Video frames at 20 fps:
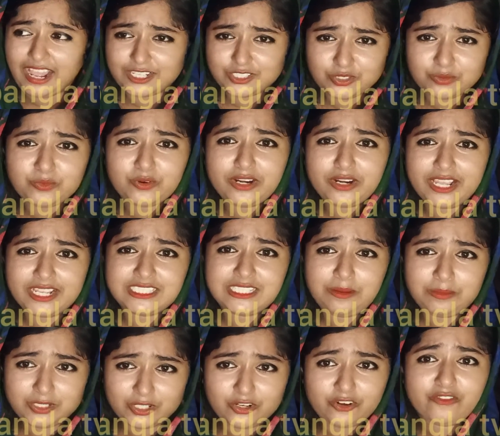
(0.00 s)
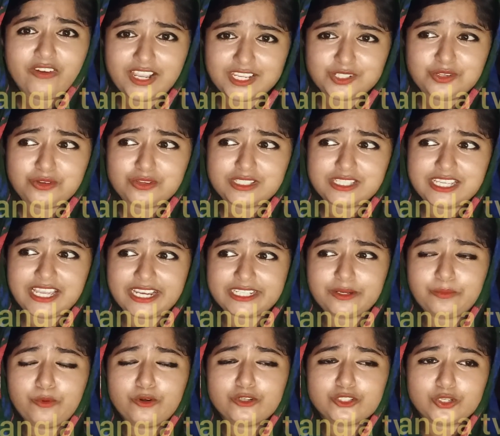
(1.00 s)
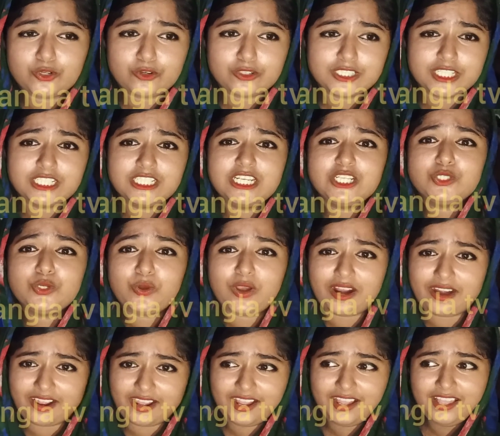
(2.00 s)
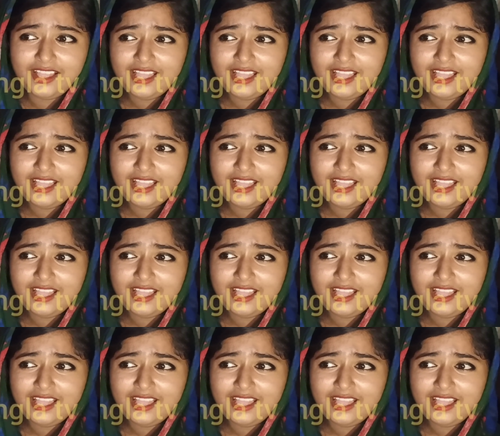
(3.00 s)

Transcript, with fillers: আজও মনে আছে আমি যখন ফার্স্ট ঢুকছি একটা প্রশ্ন করছি শিশু কারা